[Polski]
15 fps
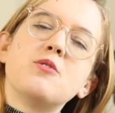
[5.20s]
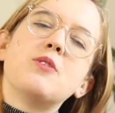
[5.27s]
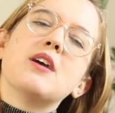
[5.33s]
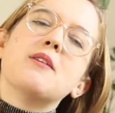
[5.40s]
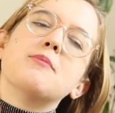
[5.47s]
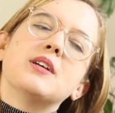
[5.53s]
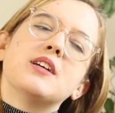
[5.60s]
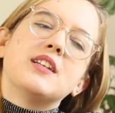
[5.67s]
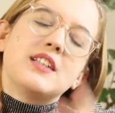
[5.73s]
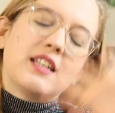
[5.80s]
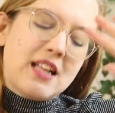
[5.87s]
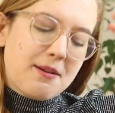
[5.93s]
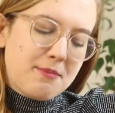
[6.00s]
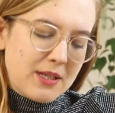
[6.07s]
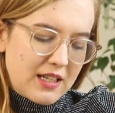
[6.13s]
chillkujemy,
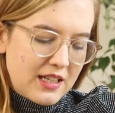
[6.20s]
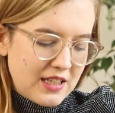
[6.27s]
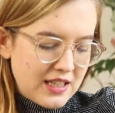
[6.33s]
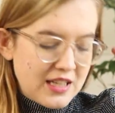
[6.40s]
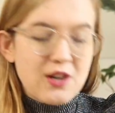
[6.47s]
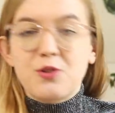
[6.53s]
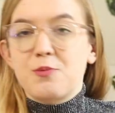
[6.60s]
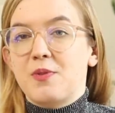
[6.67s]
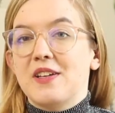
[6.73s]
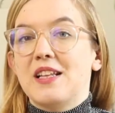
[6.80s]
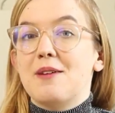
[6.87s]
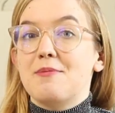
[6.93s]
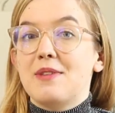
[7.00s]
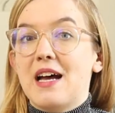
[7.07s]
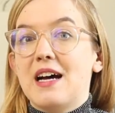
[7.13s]
siadamy i
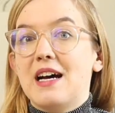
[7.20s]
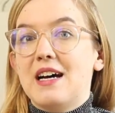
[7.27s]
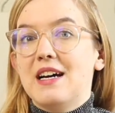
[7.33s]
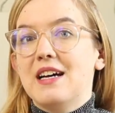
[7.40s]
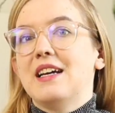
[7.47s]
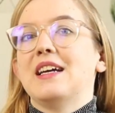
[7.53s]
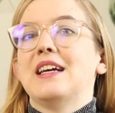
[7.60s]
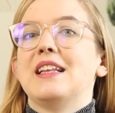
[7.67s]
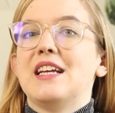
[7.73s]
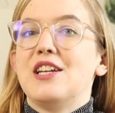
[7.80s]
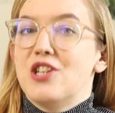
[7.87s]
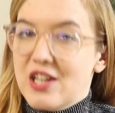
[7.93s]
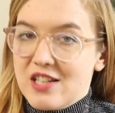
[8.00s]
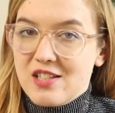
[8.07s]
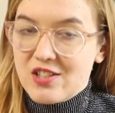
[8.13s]
odpowiadam na e,
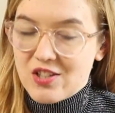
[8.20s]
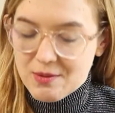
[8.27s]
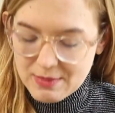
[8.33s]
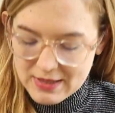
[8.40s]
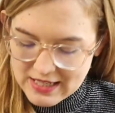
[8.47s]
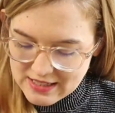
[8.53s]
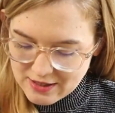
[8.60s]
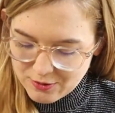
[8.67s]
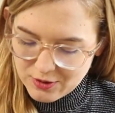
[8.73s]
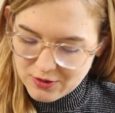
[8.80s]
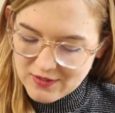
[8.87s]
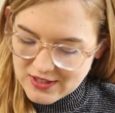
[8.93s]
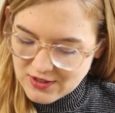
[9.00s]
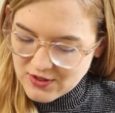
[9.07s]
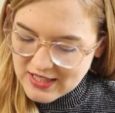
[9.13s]
najczęstsze pytania,
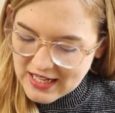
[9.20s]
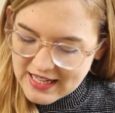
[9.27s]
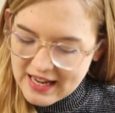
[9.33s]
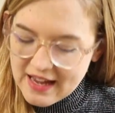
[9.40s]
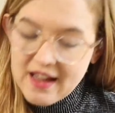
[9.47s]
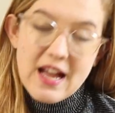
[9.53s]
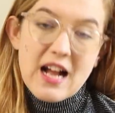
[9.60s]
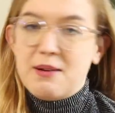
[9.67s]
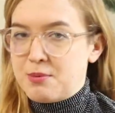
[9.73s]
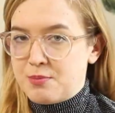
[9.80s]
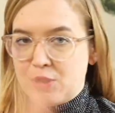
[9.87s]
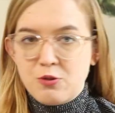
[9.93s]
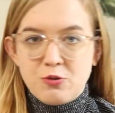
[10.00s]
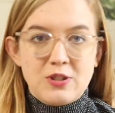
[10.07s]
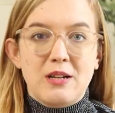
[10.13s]
które od Was dostaję, albo
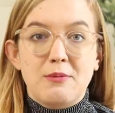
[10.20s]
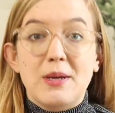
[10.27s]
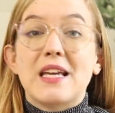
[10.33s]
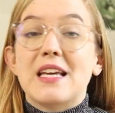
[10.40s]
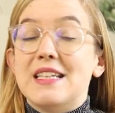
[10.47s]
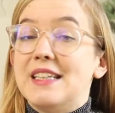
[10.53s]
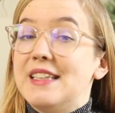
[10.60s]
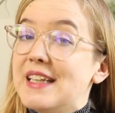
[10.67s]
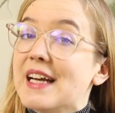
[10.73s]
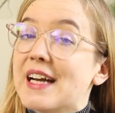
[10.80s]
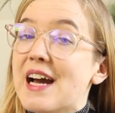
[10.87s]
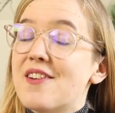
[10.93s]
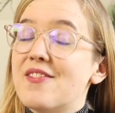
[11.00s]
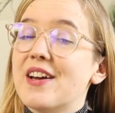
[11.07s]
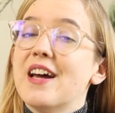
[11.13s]
przeróżne, albo jakieś
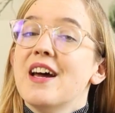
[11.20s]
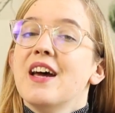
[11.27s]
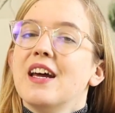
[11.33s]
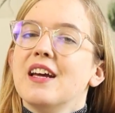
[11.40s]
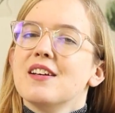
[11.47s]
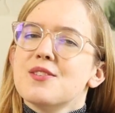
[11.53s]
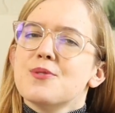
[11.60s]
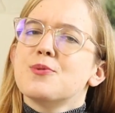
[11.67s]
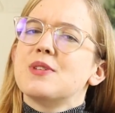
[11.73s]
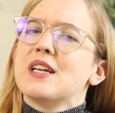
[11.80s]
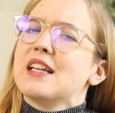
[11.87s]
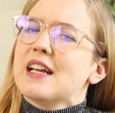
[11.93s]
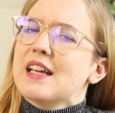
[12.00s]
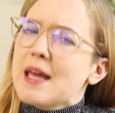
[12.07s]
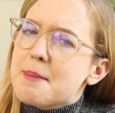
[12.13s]
ciekawe. E, są
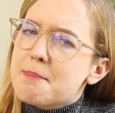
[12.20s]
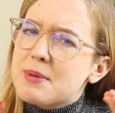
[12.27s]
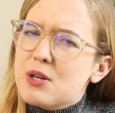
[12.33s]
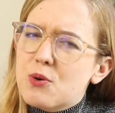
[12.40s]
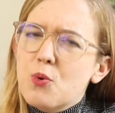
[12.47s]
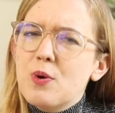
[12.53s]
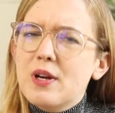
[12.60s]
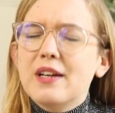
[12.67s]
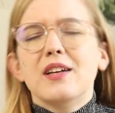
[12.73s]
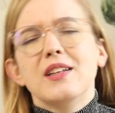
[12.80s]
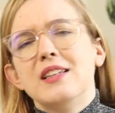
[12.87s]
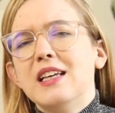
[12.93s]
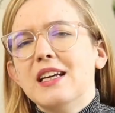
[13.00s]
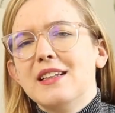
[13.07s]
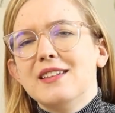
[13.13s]
tutaj takie piguły
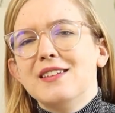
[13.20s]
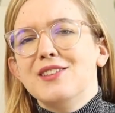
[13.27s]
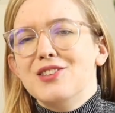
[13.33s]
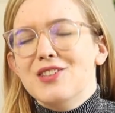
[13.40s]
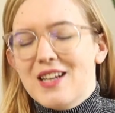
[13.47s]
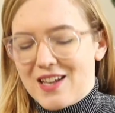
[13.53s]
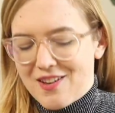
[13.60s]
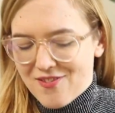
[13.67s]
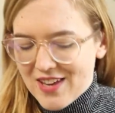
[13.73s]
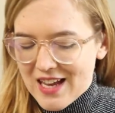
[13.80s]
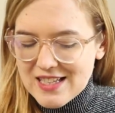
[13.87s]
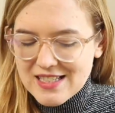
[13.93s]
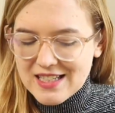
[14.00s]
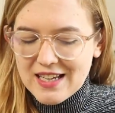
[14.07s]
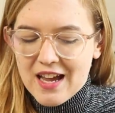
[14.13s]
dietetycznej
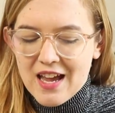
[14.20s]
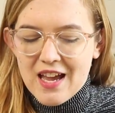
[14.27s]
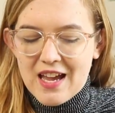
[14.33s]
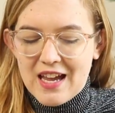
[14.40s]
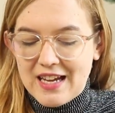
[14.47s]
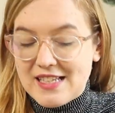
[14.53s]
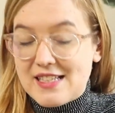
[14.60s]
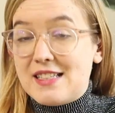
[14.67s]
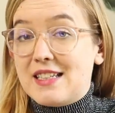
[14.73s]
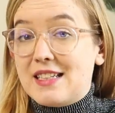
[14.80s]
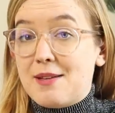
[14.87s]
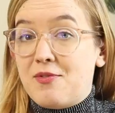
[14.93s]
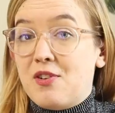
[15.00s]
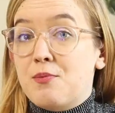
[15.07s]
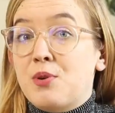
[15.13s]
wiedzy. Jeśli
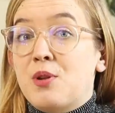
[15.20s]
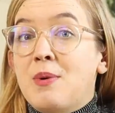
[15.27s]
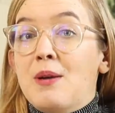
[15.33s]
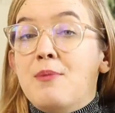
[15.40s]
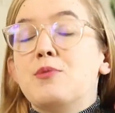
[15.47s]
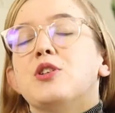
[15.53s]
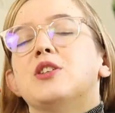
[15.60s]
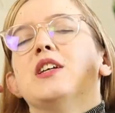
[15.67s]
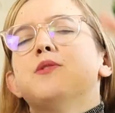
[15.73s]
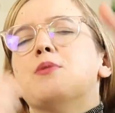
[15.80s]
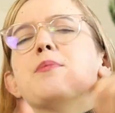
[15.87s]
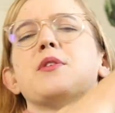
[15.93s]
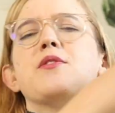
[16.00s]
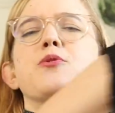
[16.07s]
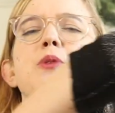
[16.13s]
Ci ten film podobają, może dać
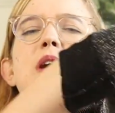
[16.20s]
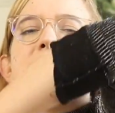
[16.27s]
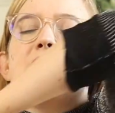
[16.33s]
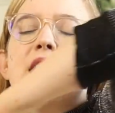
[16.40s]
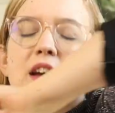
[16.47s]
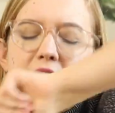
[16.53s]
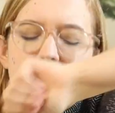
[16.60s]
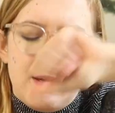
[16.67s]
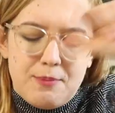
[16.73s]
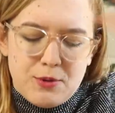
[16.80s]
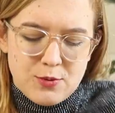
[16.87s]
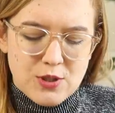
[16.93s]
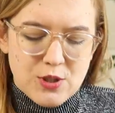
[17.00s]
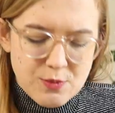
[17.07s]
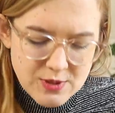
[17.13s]
łapkę w górę,
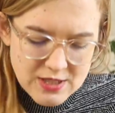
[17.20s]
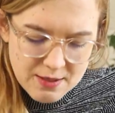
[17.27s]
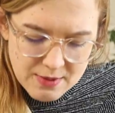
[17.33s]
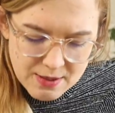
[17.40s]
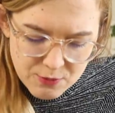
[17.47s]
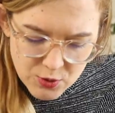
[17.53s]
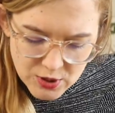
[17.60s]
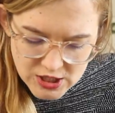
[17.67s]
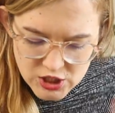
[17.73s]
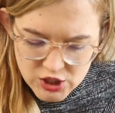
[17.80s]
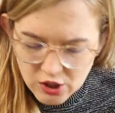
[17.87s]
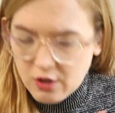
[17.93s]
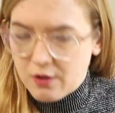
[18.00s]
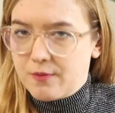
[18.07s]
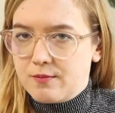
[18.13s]
podsuwać komuś znajomemu i
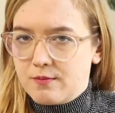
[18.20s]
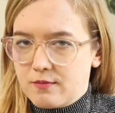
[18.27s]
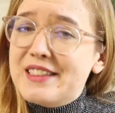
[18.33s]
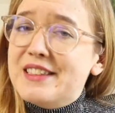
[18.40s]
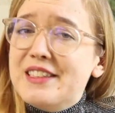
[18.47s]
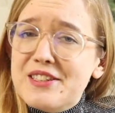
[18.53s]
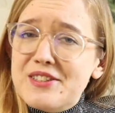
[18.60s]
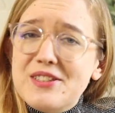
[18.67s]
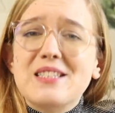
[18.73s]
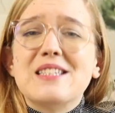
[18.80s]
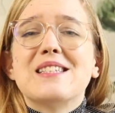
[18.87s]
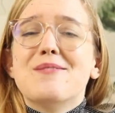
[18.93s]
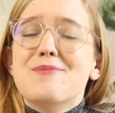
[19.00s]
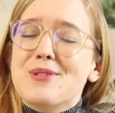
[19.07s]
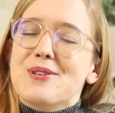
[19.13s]
co? Jeśli się jeszcze
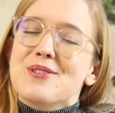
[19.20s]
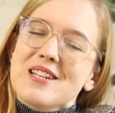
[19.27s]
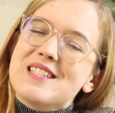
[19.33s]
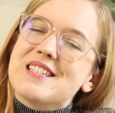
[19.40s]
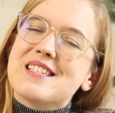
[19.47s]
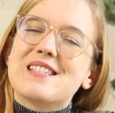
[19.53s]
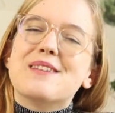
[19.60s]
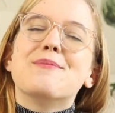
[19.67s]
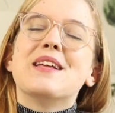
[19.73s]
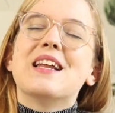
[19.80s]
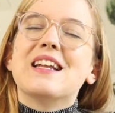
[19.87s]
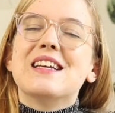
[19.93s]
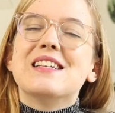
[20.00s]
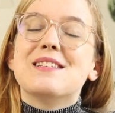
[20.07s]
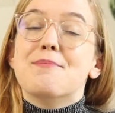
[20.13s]
nie znamy, to cześć, jestem
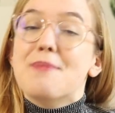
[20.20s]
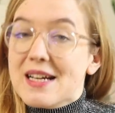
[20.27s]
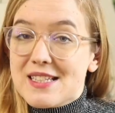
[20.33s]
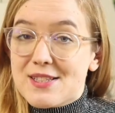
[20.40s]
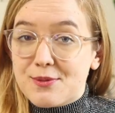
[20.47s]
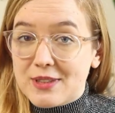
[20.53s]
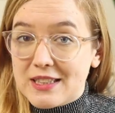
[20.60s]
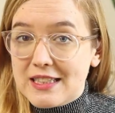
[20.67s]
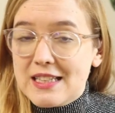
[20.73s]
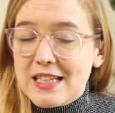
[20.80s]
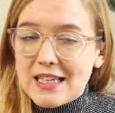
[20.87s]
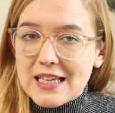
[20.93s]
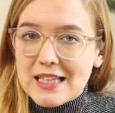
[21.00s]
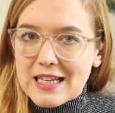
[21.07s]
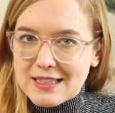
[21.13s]
Irena, jestem magistrą
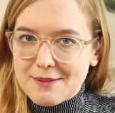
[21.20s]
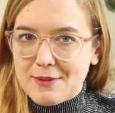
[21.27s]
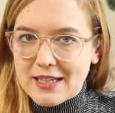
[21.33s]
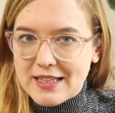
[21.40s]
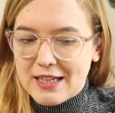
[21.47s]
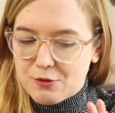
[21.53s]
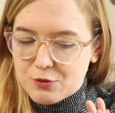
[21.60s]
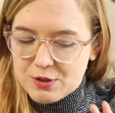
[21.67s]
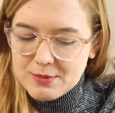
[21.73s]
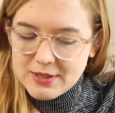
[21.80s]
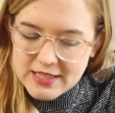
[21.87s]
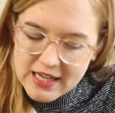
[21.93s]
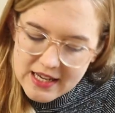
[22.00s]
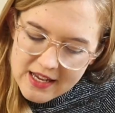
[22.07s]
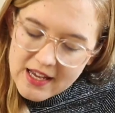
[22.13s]
dietetyki i na tym kanale uczymy
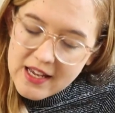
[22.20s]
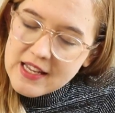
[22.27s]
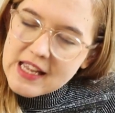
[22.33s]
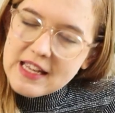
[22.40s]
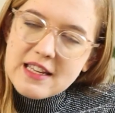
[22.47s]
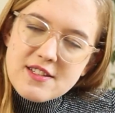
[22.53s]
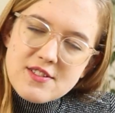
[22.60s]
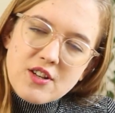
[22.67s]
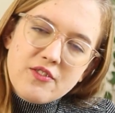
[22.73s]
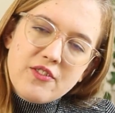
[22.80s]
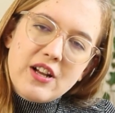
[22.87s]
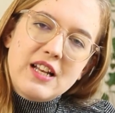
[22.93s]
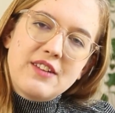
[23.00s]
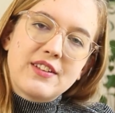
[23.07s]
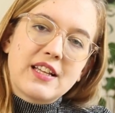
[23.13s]
się, jakiejś
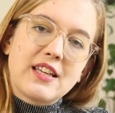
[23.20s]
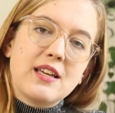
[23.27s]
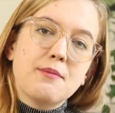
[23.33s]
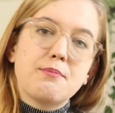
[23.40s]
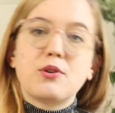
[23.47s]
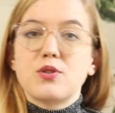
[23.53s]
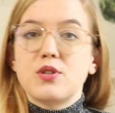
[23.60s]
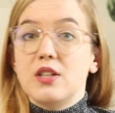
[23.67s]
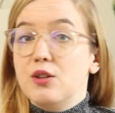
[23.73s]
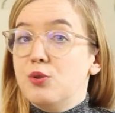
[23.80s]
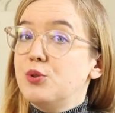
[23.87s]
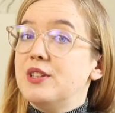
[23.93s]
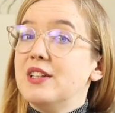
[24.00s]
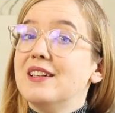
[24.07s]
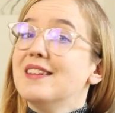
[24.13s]
zdrowo, ale w taki prosty,
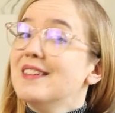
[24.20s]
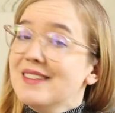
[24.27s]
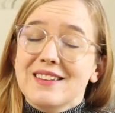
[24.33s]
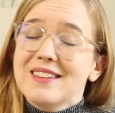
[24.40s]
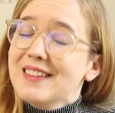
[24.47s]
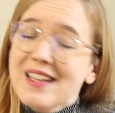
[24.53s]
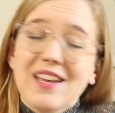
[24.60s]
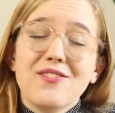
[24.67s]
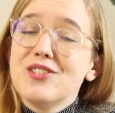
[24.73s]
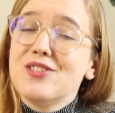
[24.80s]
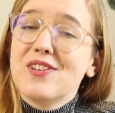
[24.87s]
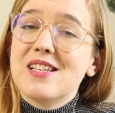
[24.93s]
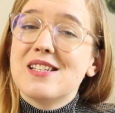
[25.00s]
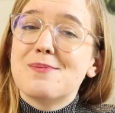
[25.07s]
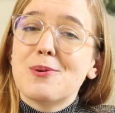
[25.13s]
luźny,
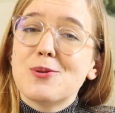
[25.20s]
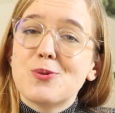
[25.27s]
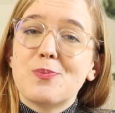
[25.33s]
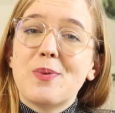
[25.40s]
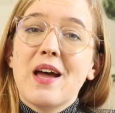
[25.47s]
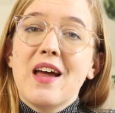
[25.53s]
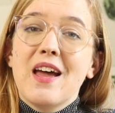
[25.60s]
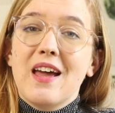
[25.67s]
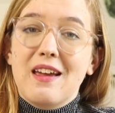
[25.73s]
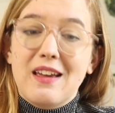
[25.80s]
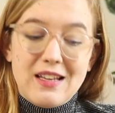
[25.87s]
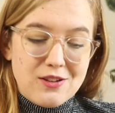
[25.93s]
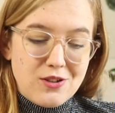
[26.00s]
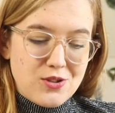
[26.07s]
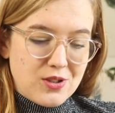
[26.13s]
niewydziwiany sposób.
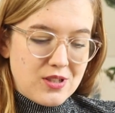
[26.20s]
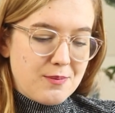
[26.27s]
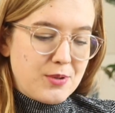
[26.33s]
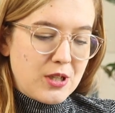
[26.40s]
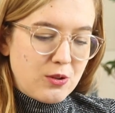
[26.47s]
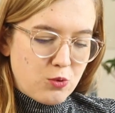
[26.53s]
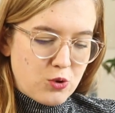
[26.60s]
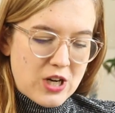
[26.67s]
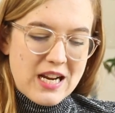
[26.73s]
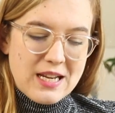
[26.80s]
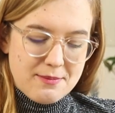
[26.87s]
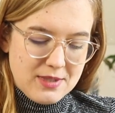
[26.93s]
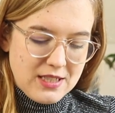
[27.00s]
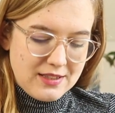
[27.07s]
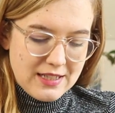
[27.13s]
No i co, nie
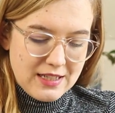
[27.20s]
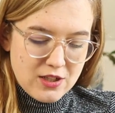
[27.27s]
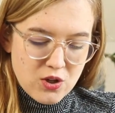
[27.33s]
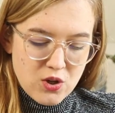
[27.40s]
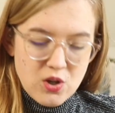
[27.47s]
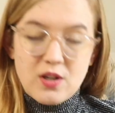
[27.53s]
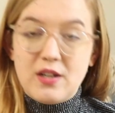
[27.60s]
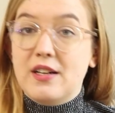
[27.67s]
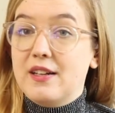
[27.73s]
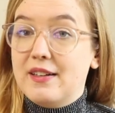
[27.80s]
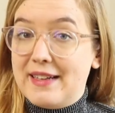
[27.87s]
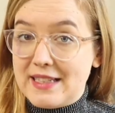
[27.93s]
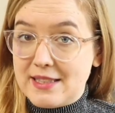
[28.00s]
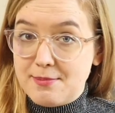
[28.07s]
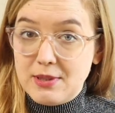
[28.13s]
przedłużajmy, tylko
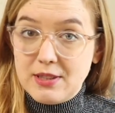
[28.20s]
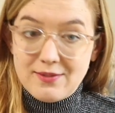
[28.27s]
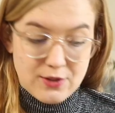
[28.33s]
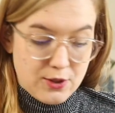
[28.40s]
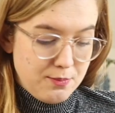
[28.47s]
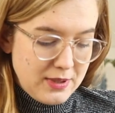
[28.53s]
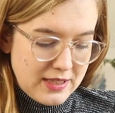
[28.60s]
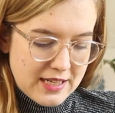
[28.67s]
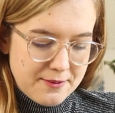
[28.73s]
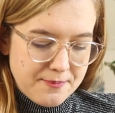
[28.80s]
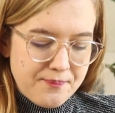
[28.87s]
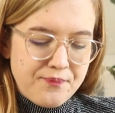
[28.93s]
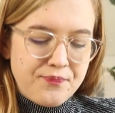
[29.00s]
lećmy do pytań